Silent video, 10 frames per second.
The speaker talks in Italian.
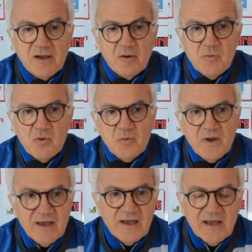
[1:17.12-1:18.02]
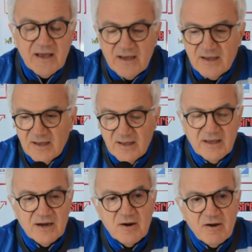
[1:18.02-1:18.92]
comunque
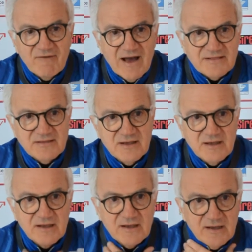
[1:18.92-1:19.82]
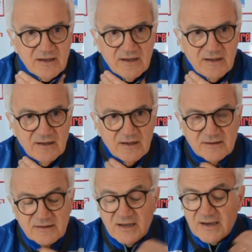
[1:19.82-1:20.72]
erano avanti
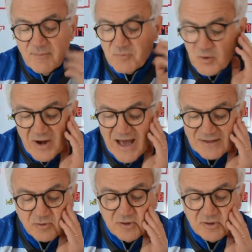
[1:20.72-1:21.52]
di campionato,